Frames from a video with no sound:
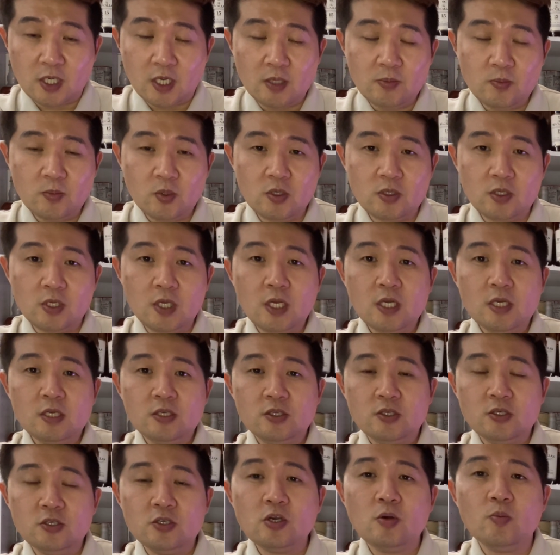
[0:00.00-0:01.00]
한번
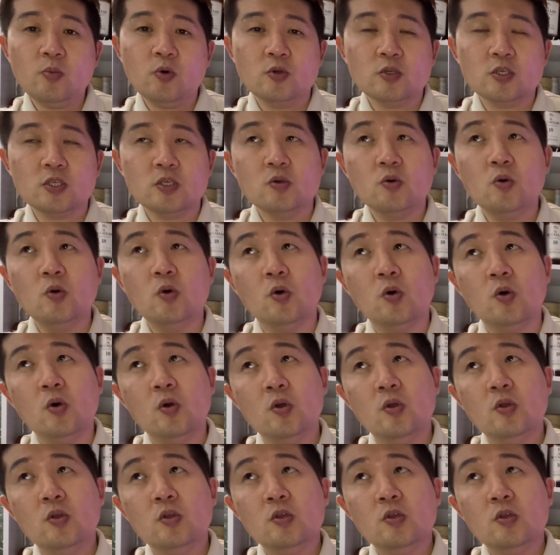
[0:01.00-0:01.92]
드셔보시고